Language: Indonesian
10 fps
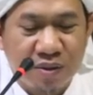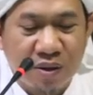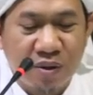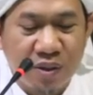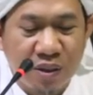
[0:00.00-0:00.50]

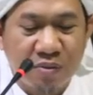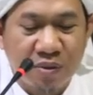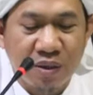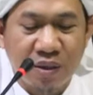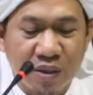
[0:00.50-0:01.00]
Kalau ini,
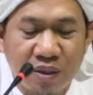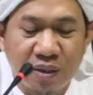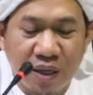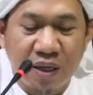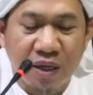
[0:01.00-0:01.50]
ya ini
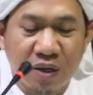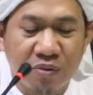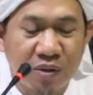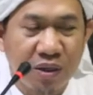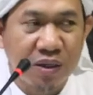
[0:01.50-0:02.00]
salah
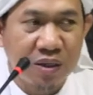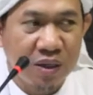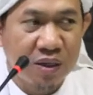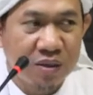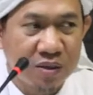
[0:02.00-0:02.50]
kalau begini ya.